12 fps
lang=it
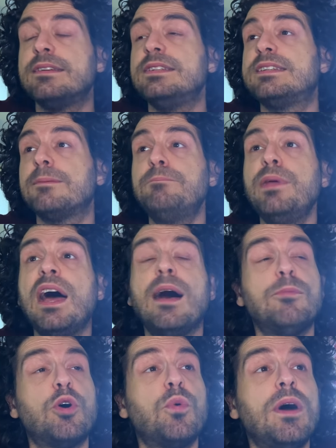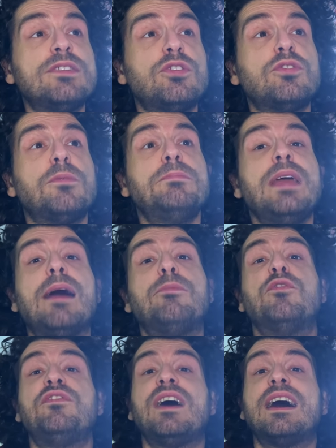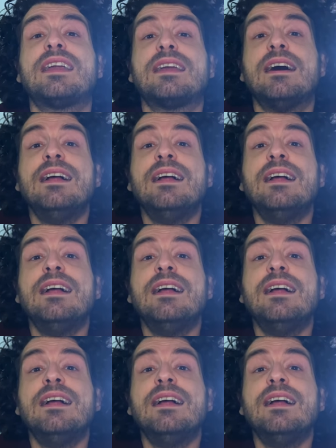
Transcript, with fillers: li sappiamo, quando dobbiamo far